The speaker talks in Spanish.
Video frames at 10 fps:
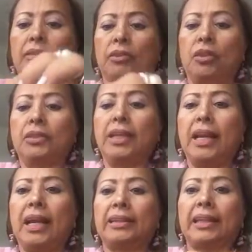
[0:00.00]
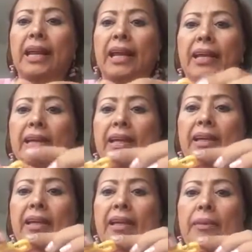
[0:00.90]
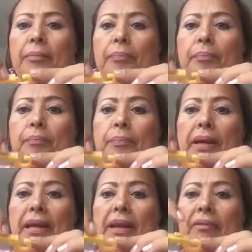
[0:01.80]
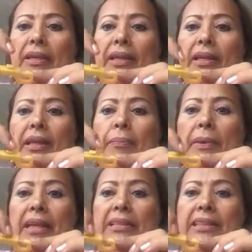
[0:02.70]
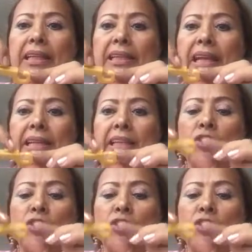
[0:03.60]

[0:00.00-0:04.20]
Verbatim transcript: Donde acá trae para abrir y para cerrar.